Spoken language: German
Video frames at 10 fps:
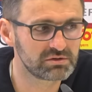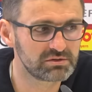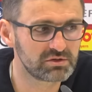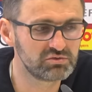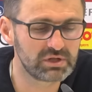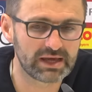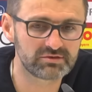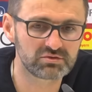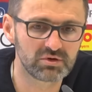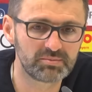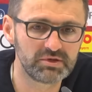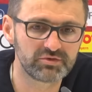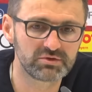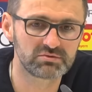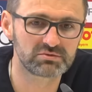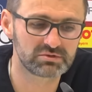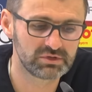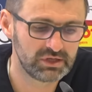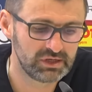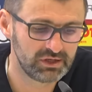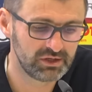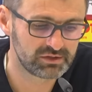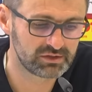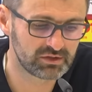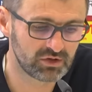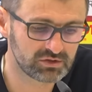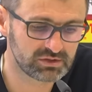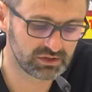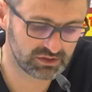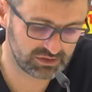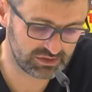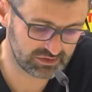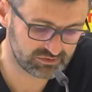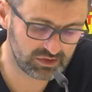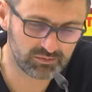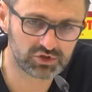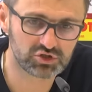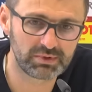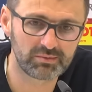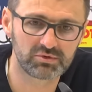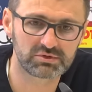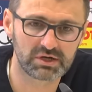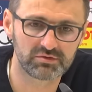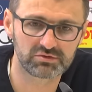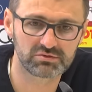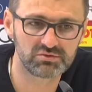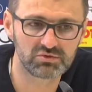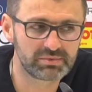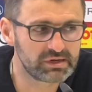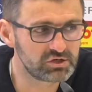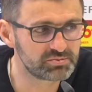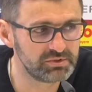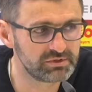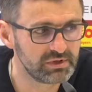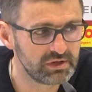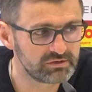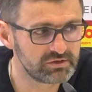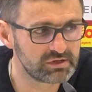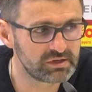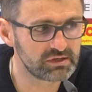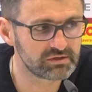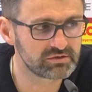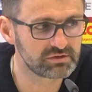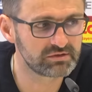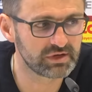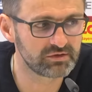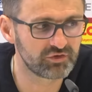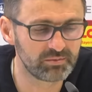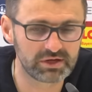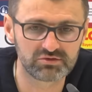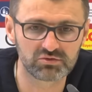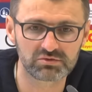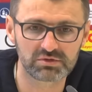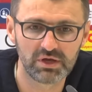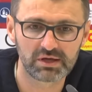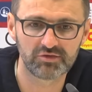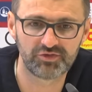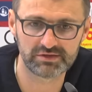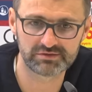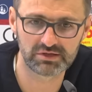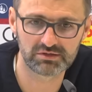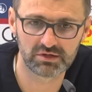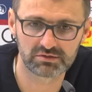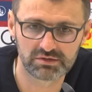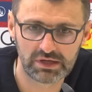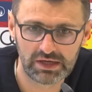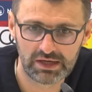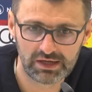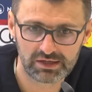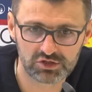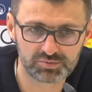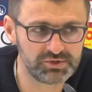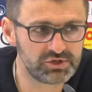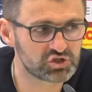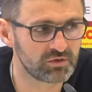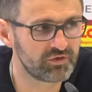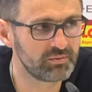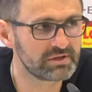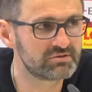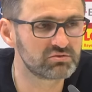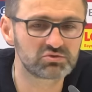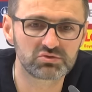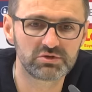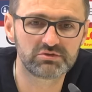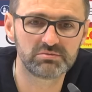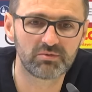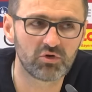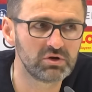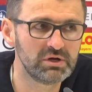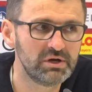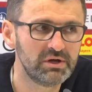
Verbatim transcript: eine gute Leistung abliefern und da lag in erster Linie mal der Schwerpunkt drauf. Also Union Berlin spielt sicherlich jetzt halt in seiner Formation gefestigt. Ja, da spielt eine Stammformation schon jetzt über Wochen.